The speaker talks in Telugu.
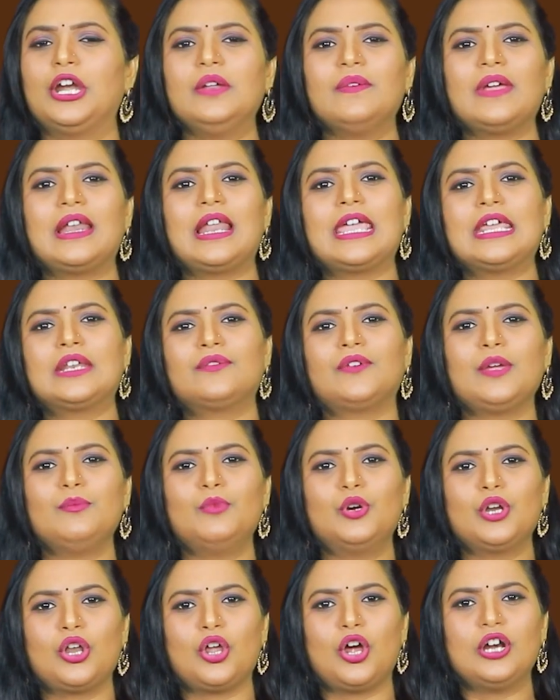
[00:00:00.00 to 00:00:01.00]
రెండు వేల ఇరవై
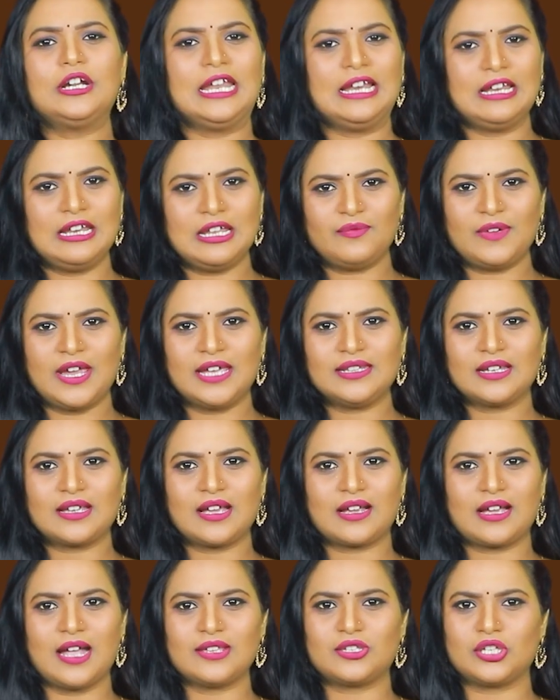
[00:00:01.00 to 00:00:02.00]
మూడులో ఢిల్లీ
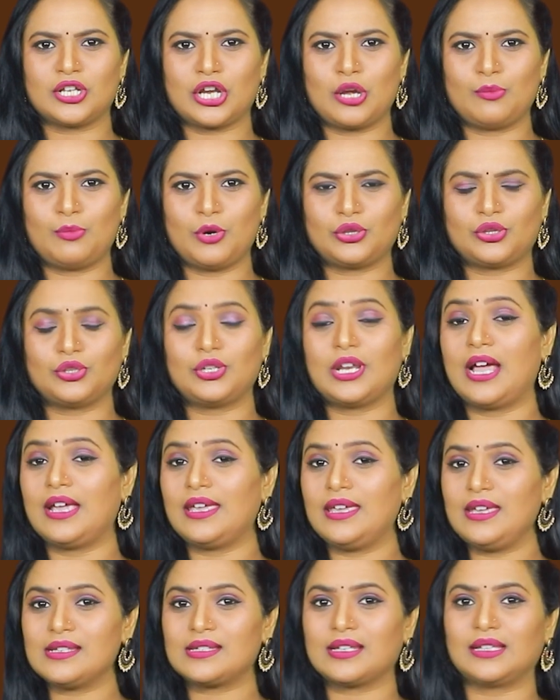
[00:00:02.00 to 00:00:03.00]
వేదికగా జరగబోతున్న
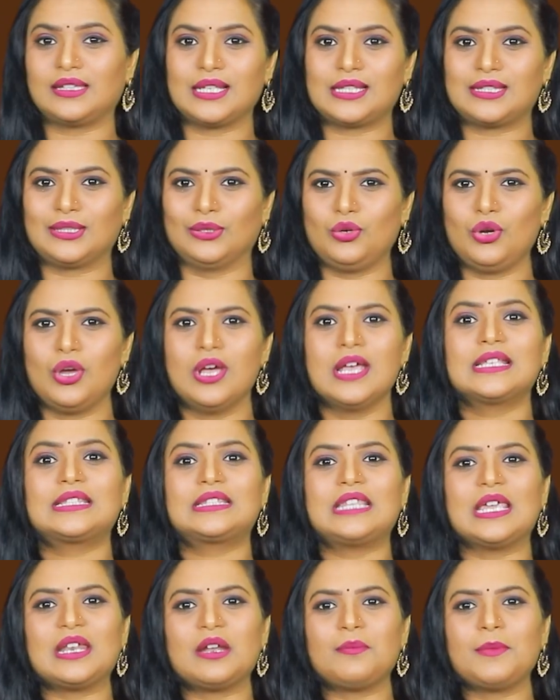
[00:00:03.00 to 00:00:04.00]
ఈ సదస్సు
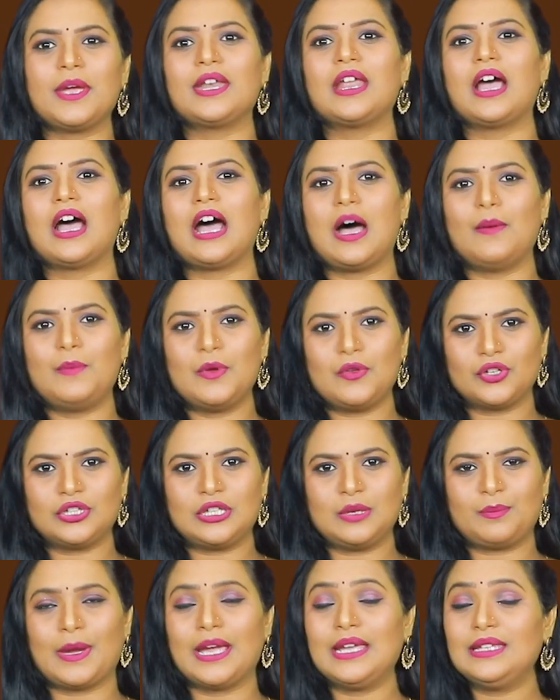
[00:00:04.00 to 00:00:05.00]
స్థిరమైన
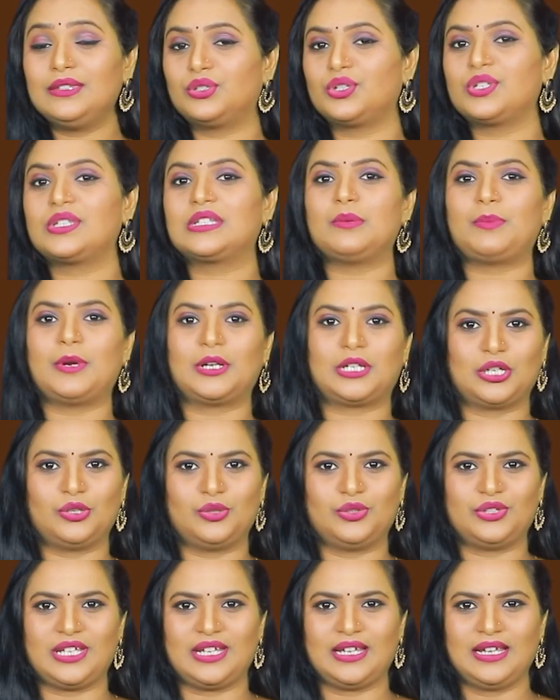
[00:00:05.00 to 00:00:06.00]
అభివృద్ధిపై దృష్టి
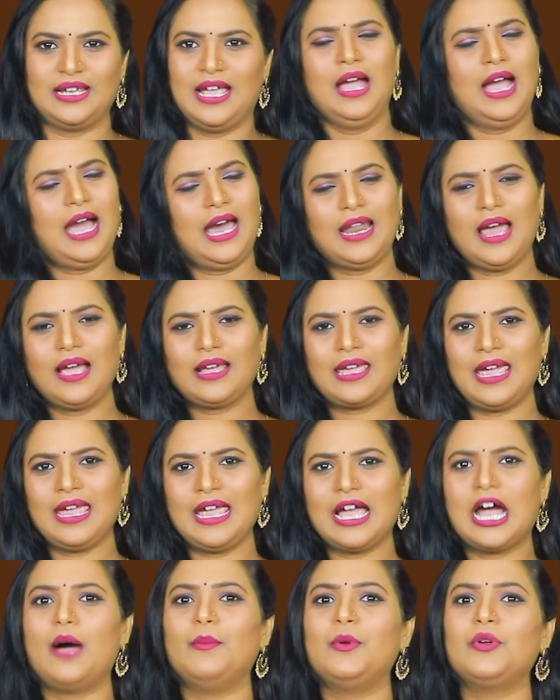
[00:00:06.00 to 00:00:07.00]
పెట్టనుంది అలాగే
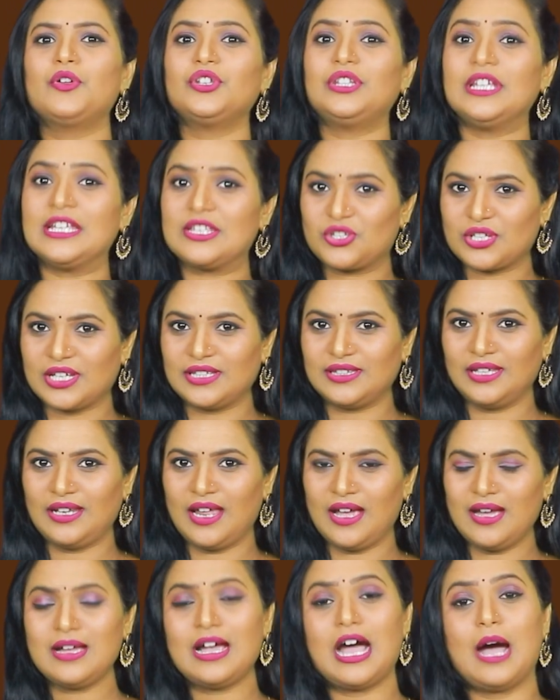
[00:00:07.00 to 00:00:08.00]
అభివృద్ధి
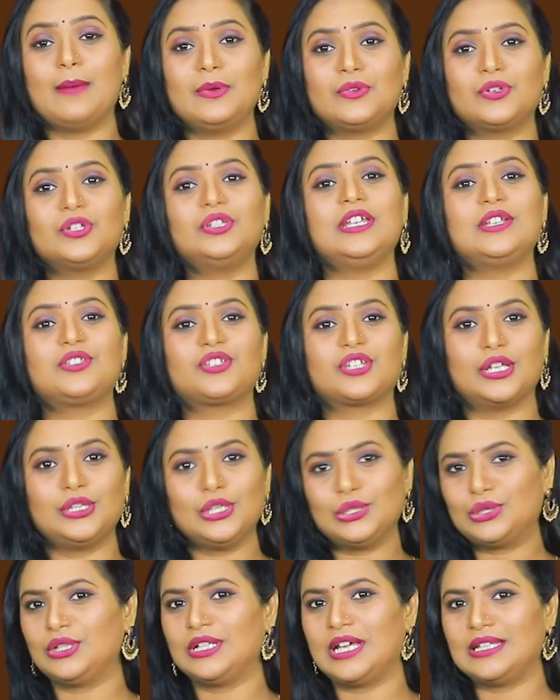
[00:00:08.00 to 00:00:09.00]
చెందిన అభివృద్ధి
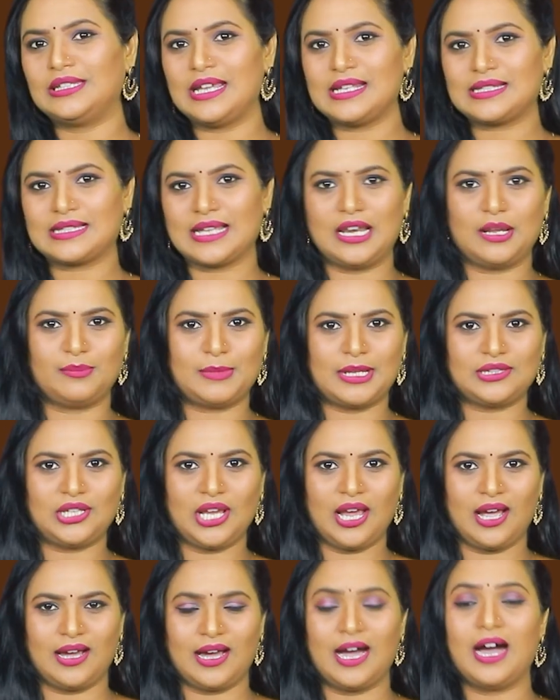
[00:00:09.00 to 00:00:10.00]
చెందుతున్న దేశాల మధ్య
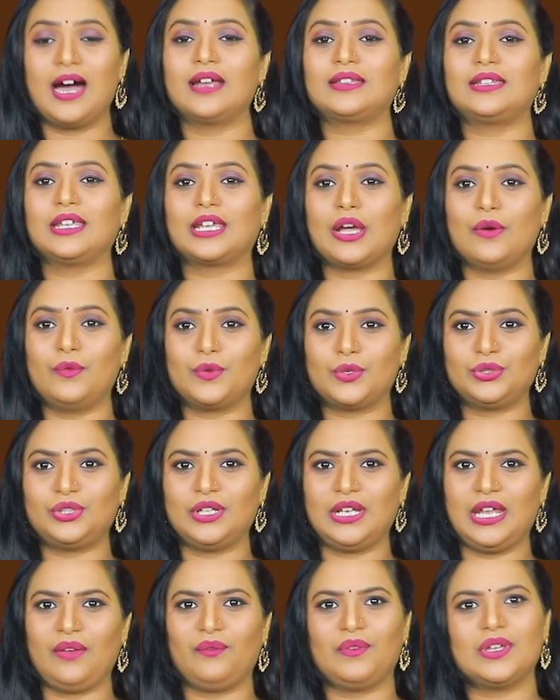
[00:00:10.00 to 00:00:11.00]
ఆర్థిక
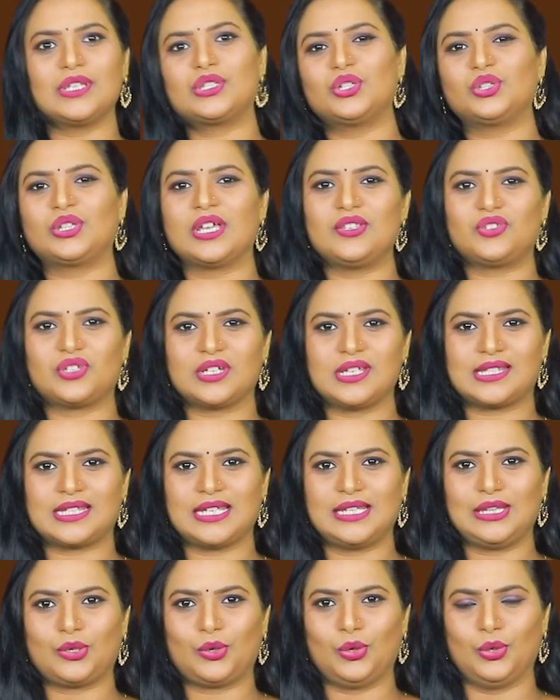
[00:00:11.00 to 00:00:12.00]
వృద్ధిని విస్తృతం
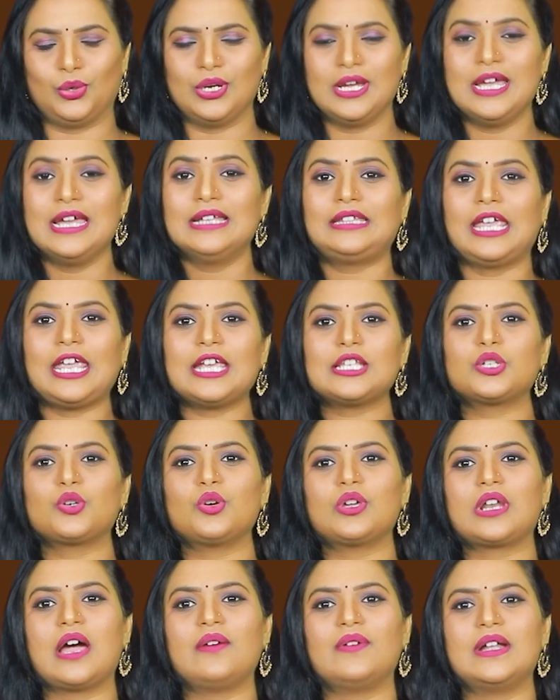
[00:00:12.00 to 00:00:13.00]
చేసేందుకు
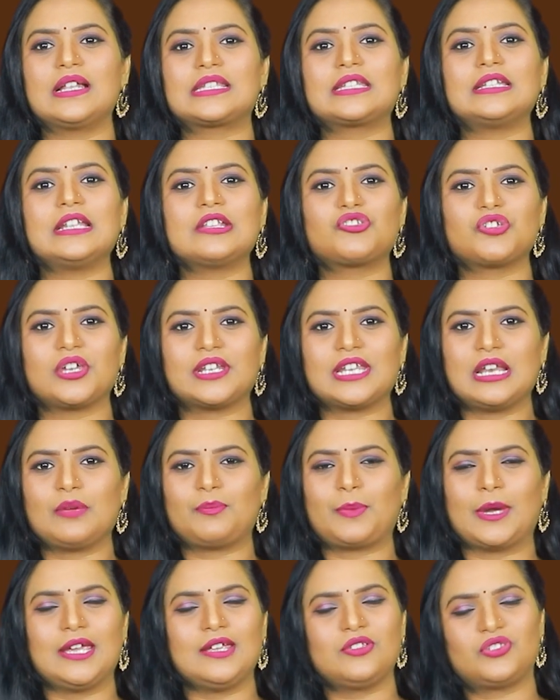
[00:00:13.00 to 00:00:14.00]
తీసుకురావాల్సిన
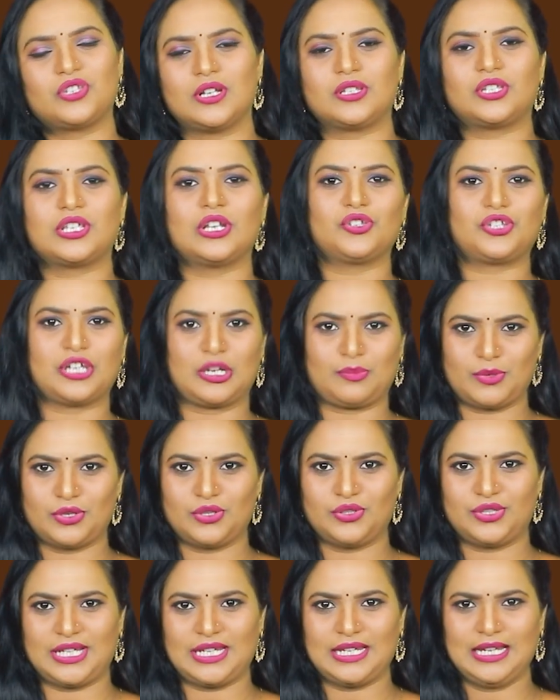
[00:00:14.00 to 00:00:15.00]
చర్యలపై చర్చలు
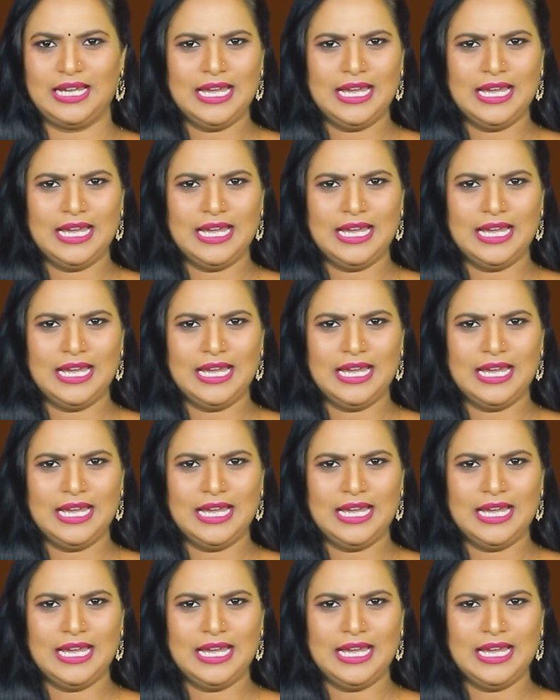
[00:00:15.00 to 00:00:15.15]
జరపనుంది